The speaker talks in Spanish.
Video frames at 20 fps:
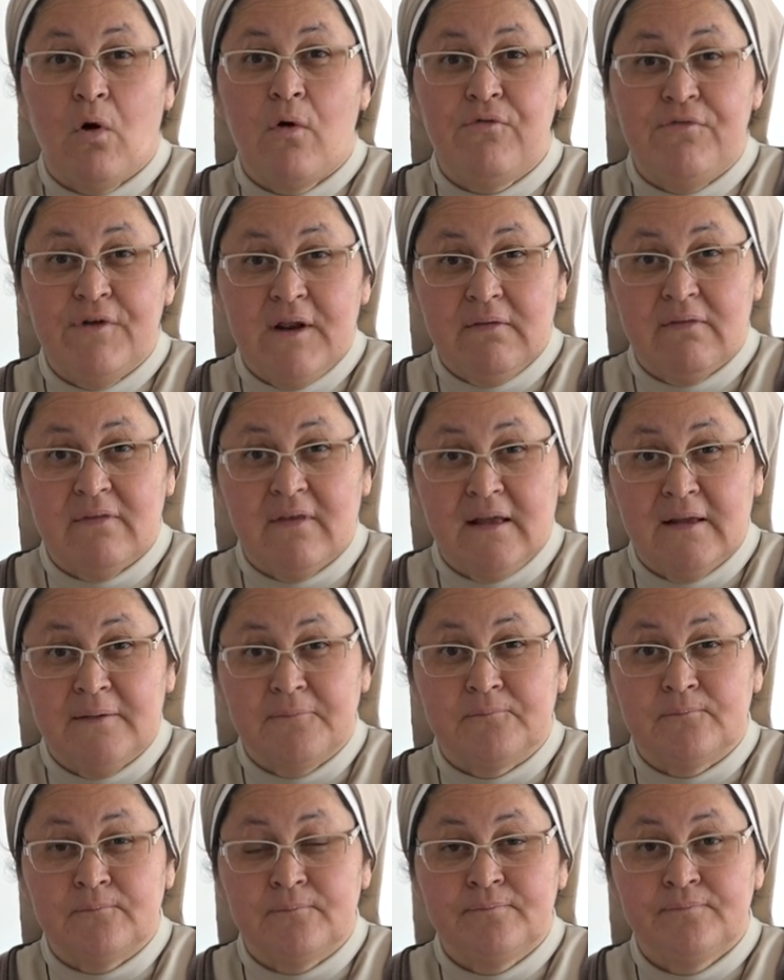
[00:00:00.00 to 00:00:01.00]

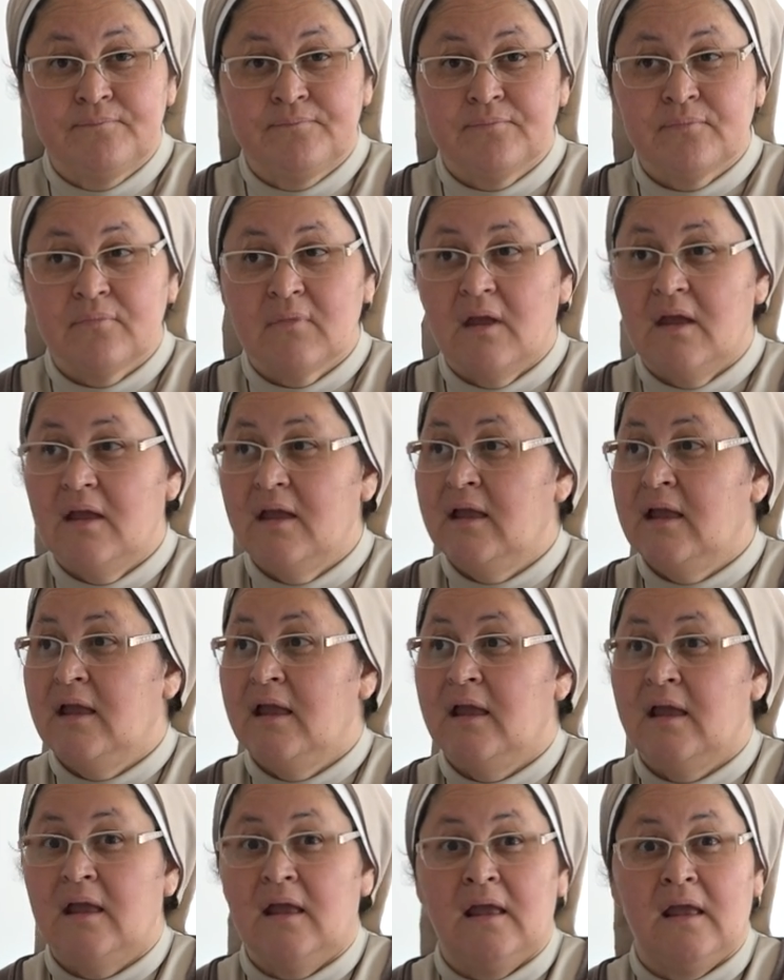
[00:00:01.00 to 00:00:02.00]
ofrecen
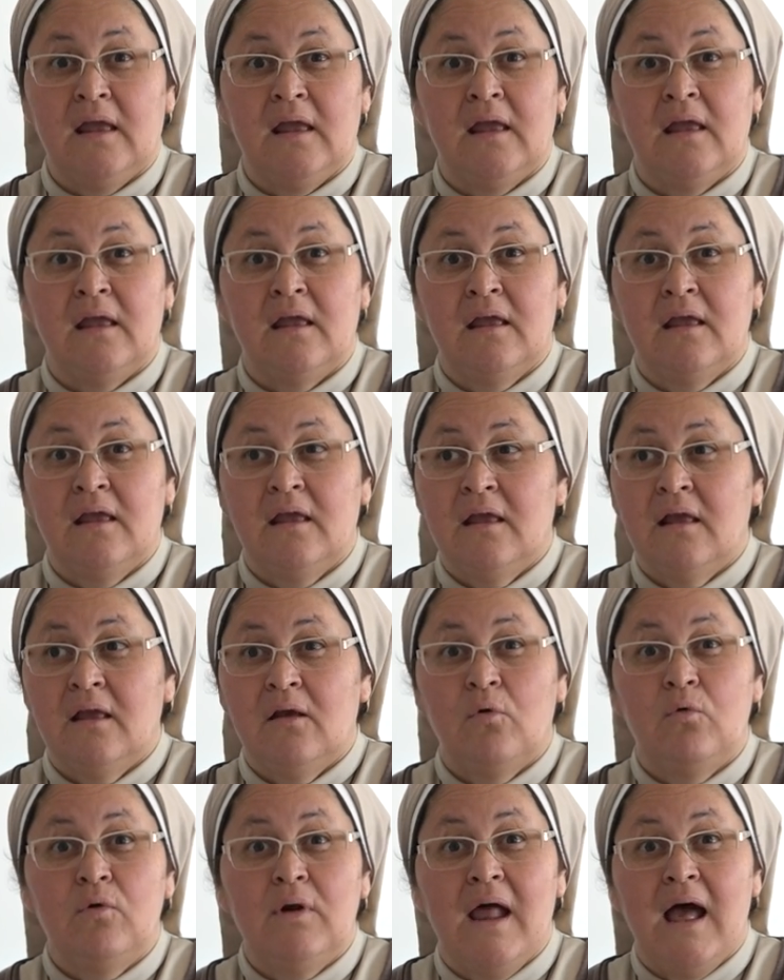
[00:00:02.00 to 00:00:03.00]
eh,
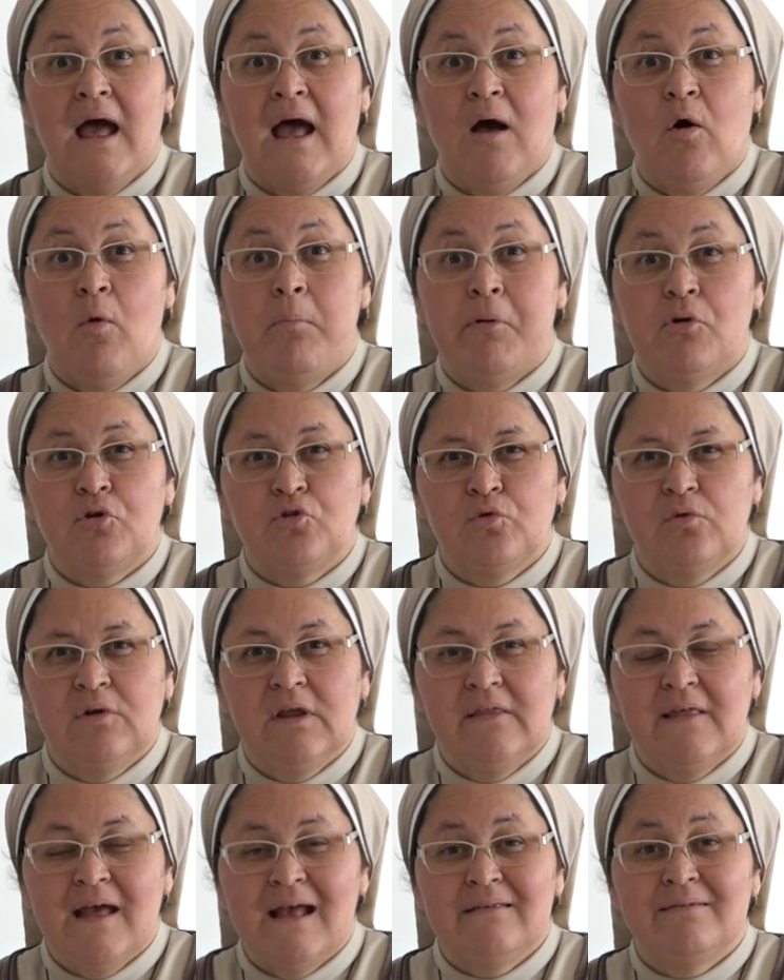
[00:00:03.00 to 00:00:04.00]
una
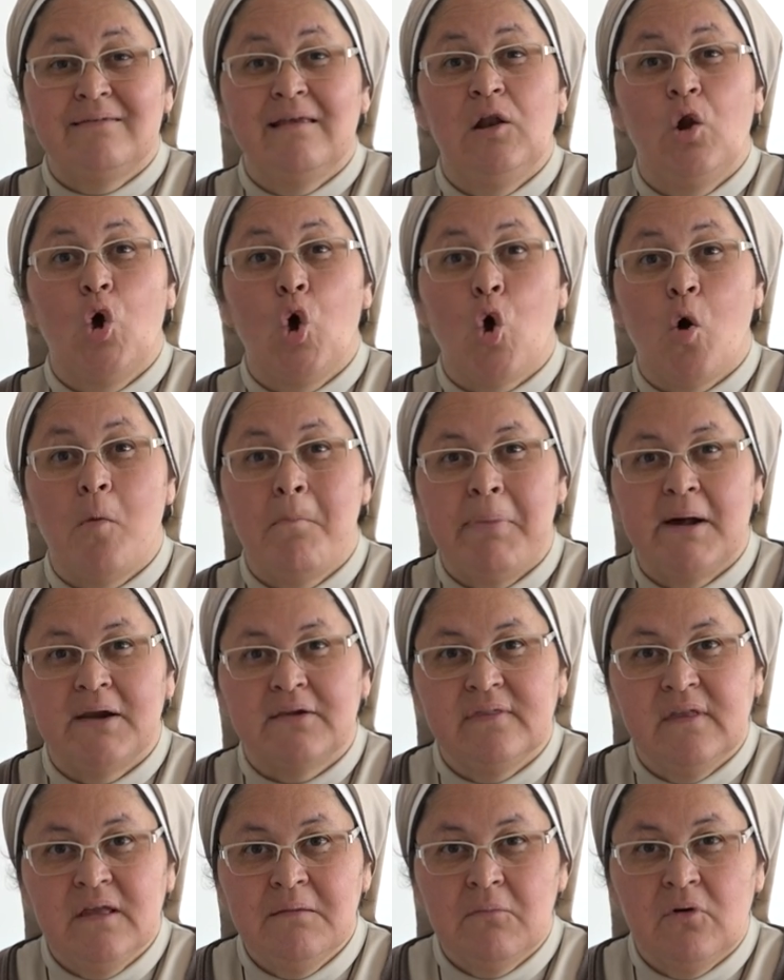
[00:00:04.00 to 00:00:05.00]
oportunidad si lo
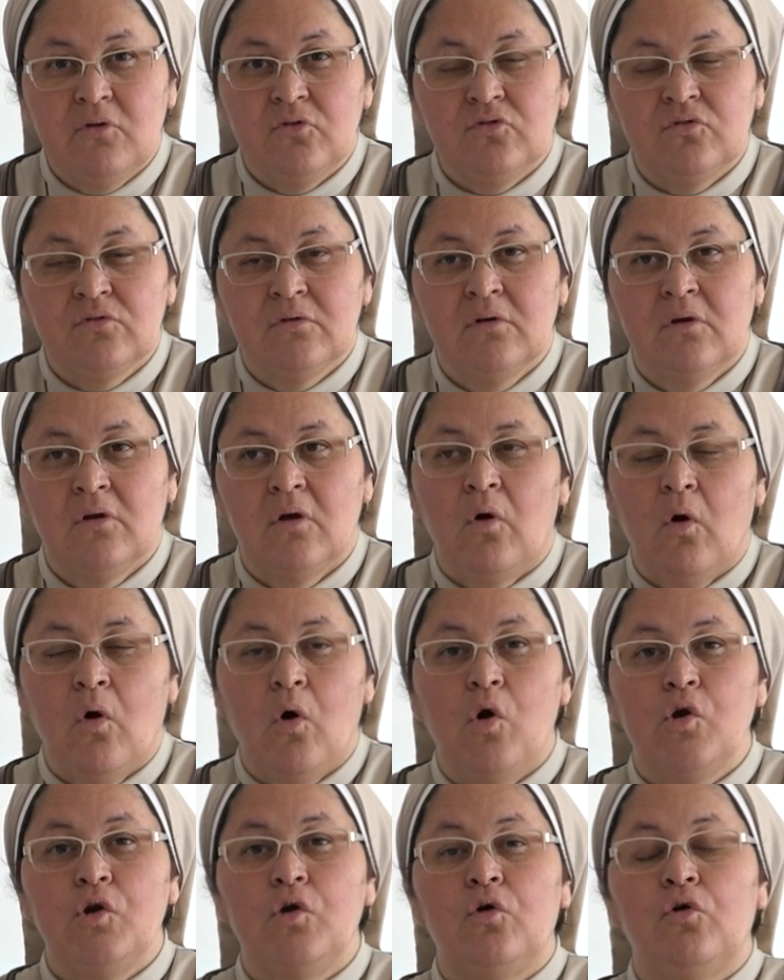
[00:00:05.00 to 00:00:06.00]
compartimos
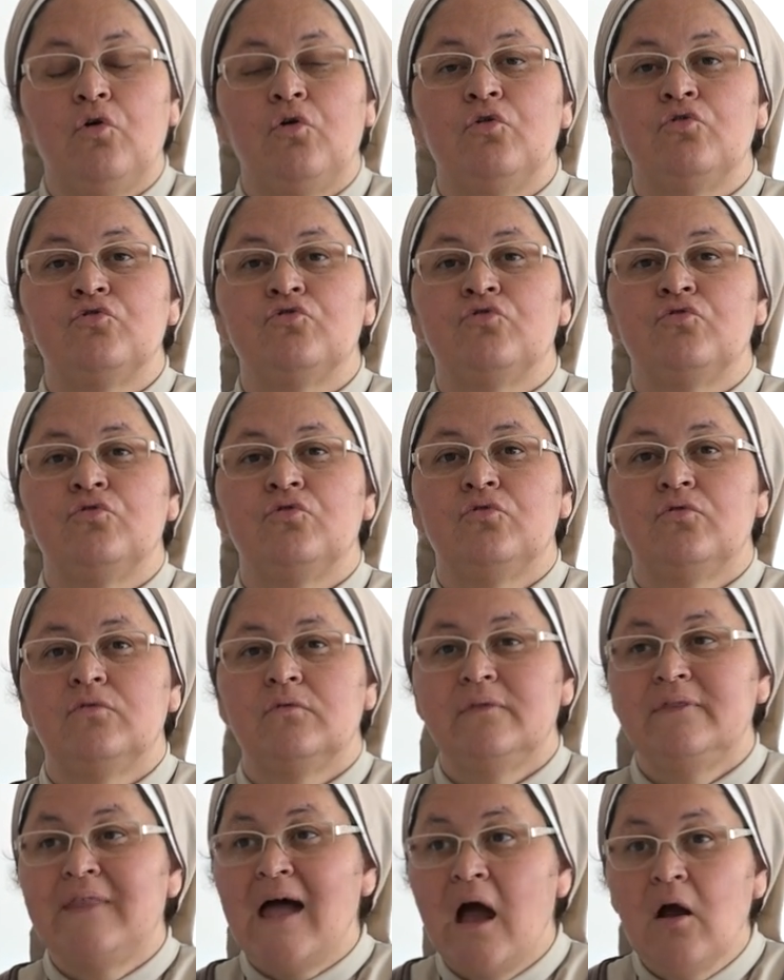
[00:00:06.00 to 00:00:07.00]
o nos
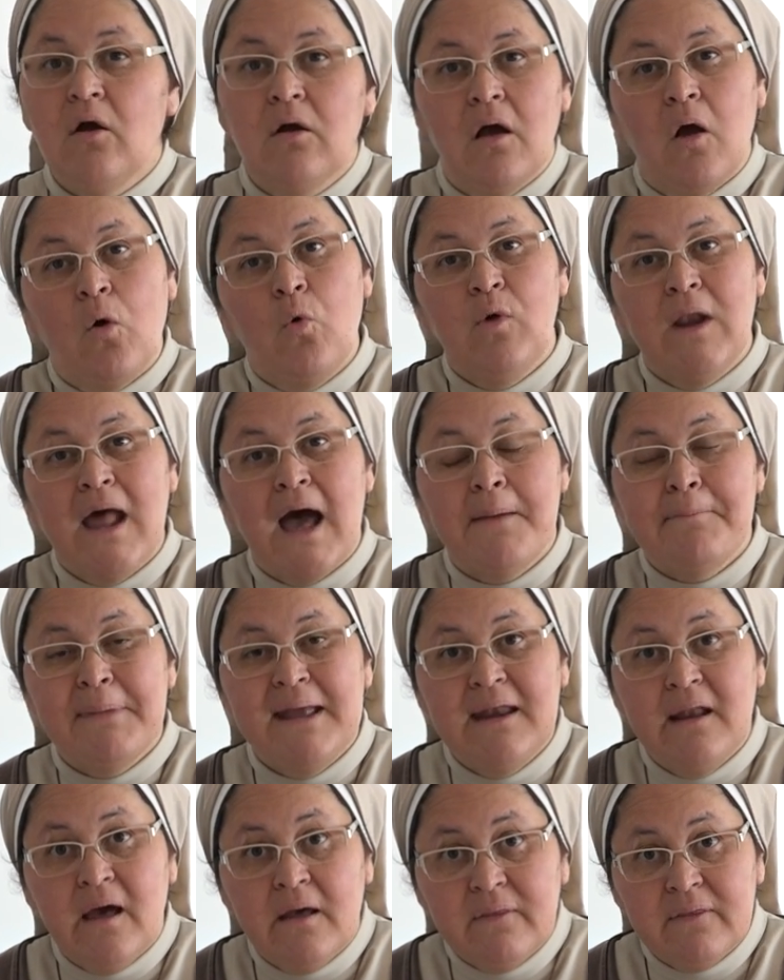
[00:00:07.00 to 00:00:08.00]
dan una
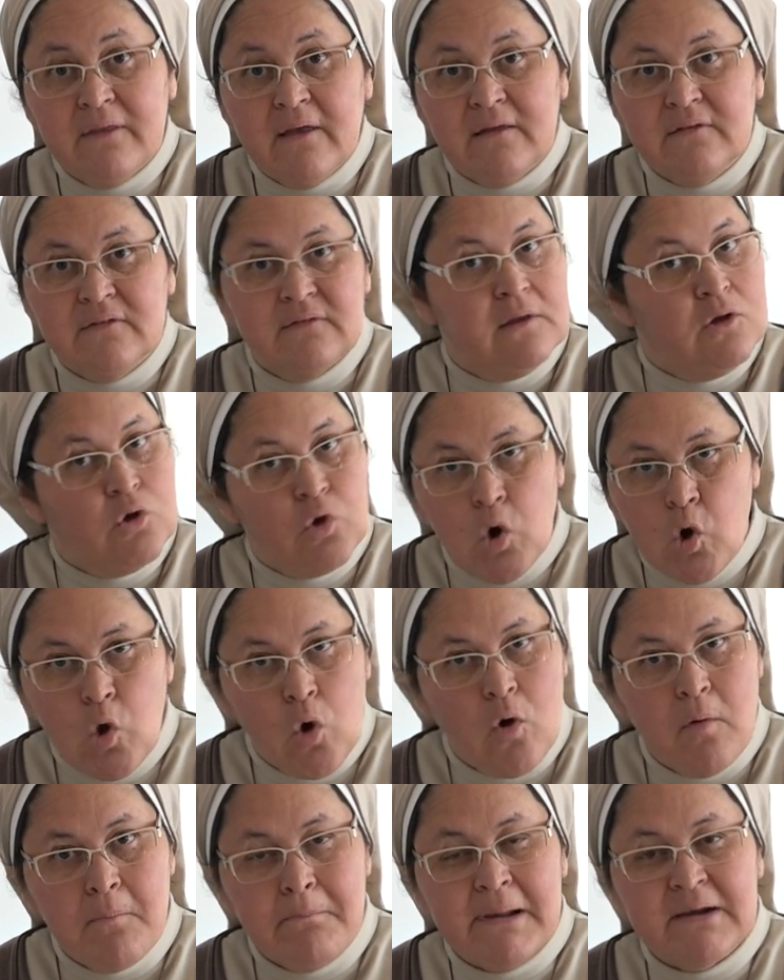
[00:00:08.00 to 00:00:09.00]
amenaza si no lo
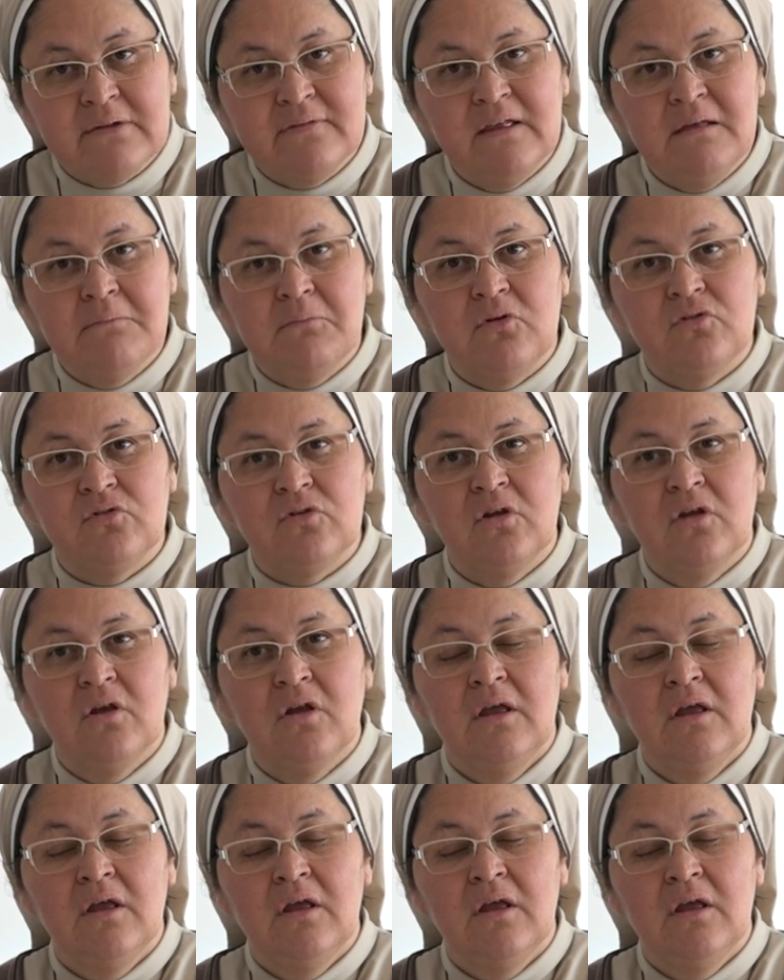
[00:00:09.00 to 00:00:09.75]
compartimos?